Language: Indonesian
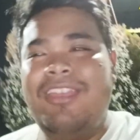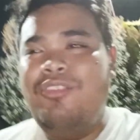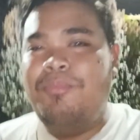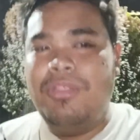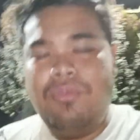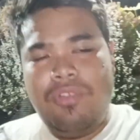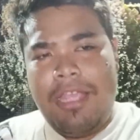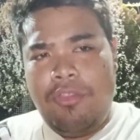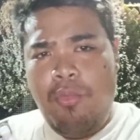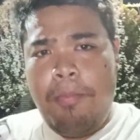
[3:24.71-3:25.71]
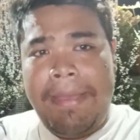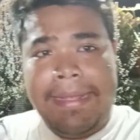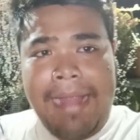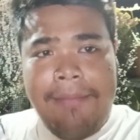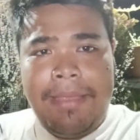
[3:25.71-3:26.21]
itu bentuknya itu
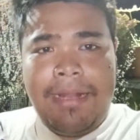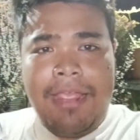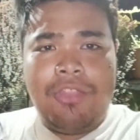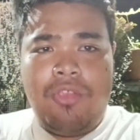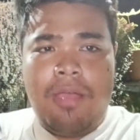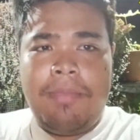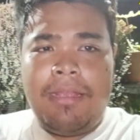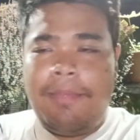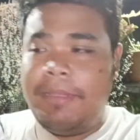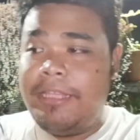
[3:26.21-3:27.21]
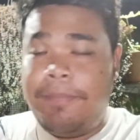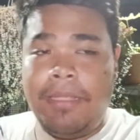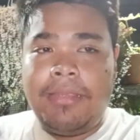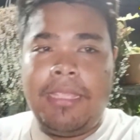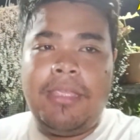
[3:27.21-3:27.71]
merah-merah gitu ya merah
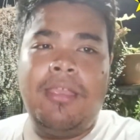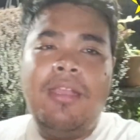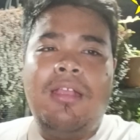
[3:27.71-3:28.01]
bintik-bintik